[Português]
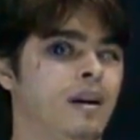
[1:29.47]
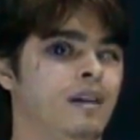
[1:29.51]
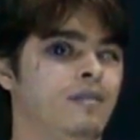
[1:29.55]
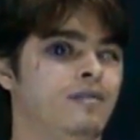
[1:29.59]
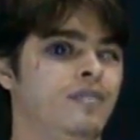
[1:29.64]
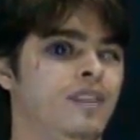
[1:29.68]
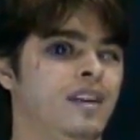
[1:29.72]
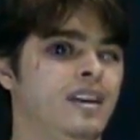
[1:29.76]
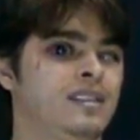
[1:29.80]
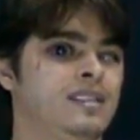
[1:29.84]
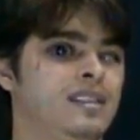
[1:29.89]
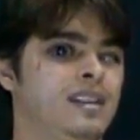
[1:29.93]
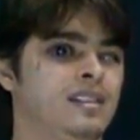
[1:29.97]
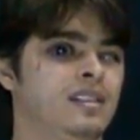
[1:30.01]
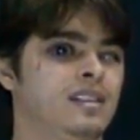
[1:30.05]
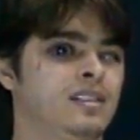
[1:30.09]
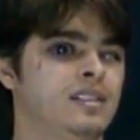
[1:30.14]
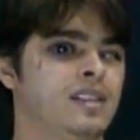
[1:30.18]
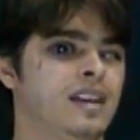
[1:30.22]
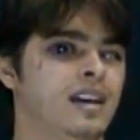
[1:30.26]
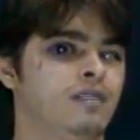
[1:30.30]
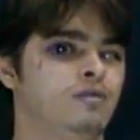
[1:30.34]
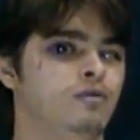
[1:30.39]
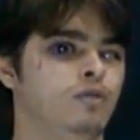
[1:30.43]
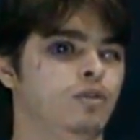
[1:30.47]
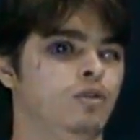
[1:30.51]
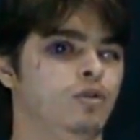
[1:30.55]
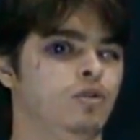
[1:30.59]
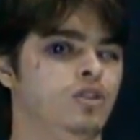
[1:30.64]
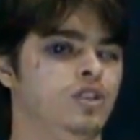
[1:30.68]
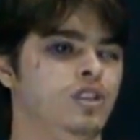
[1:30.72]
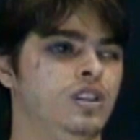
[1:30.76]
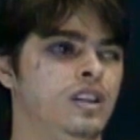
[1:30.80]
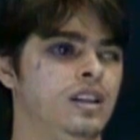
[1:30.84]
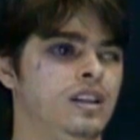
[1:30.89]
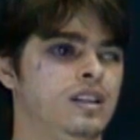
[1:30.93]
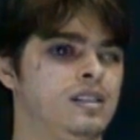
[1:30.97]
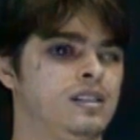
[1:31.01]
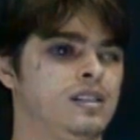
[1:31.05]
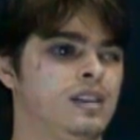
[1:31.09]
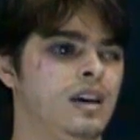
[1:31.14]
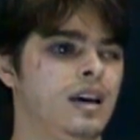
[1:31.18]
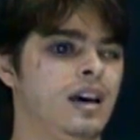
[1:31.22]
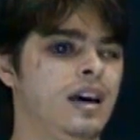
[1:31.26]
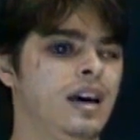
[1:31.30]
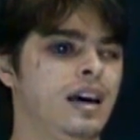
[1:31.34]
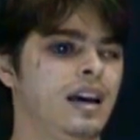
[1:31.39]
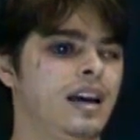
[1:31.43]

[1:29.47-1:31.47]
para ver se essas tecnologias